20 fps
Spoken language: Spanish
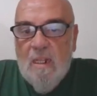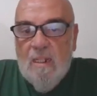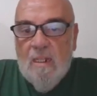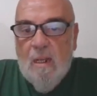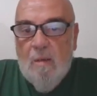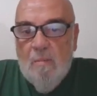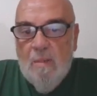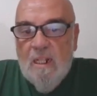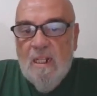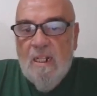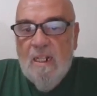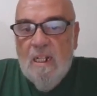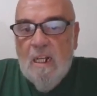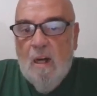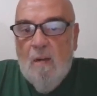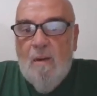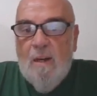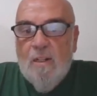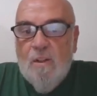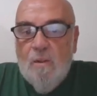también en el
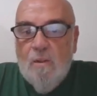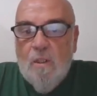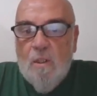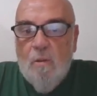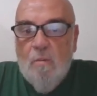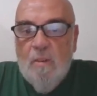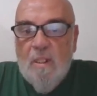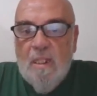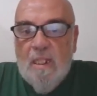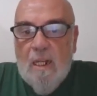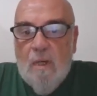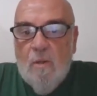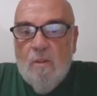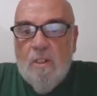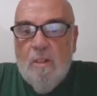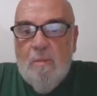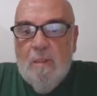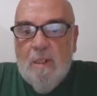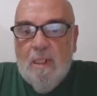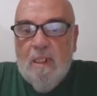caballo se han aumentado
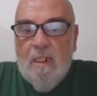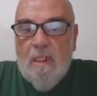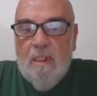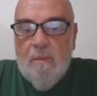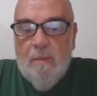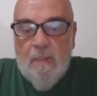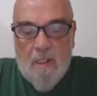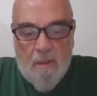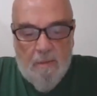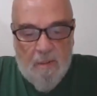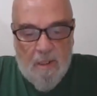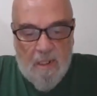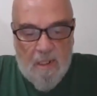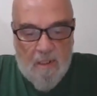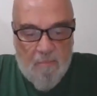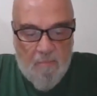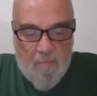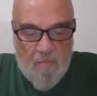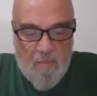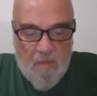las expectativas de
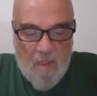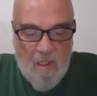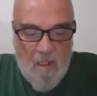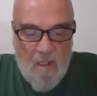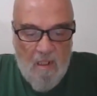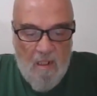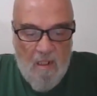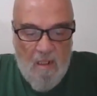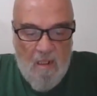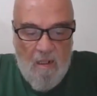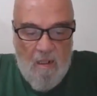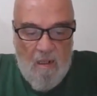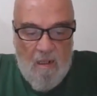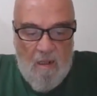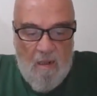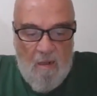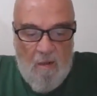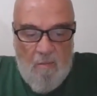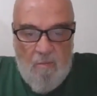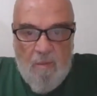vida.
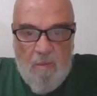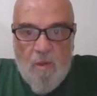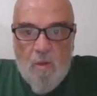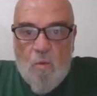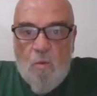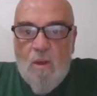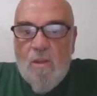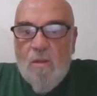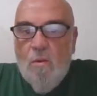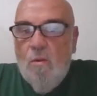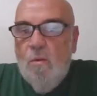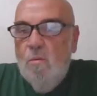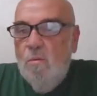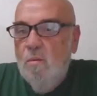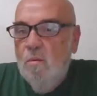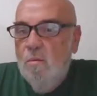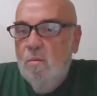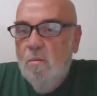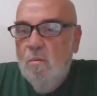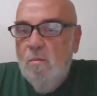Pero cuando
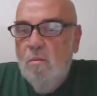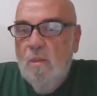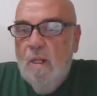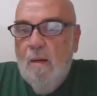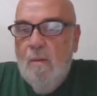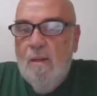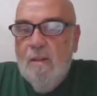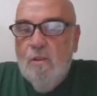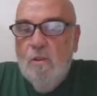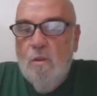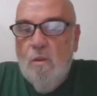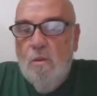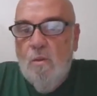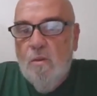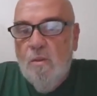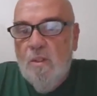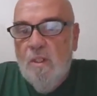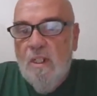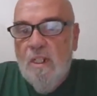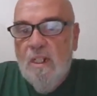un caballo
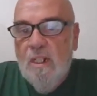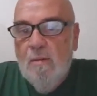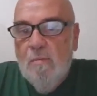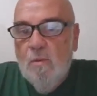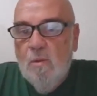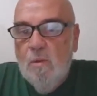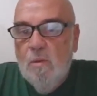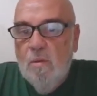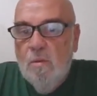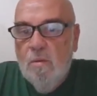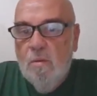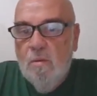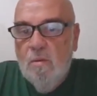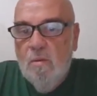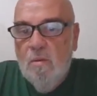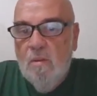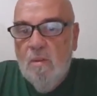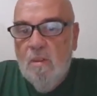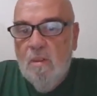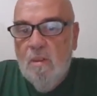consideramos
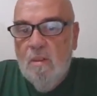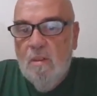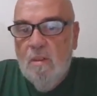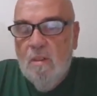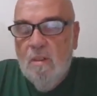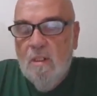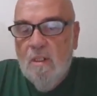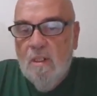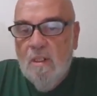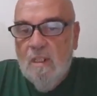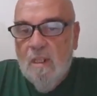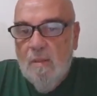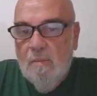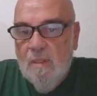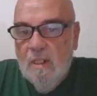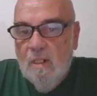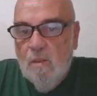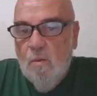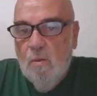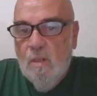que está
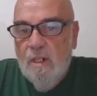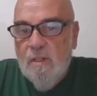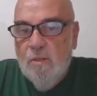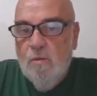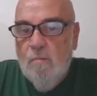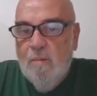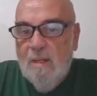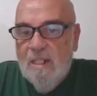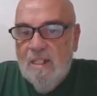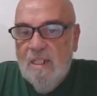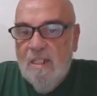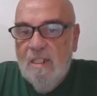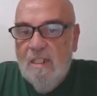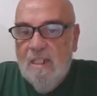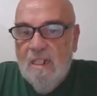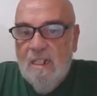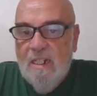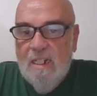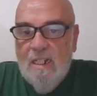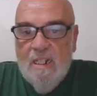viejo, que es un
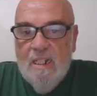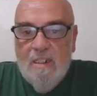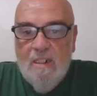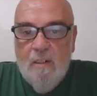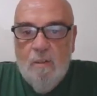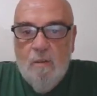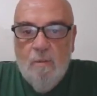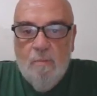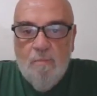paciente geriátrico,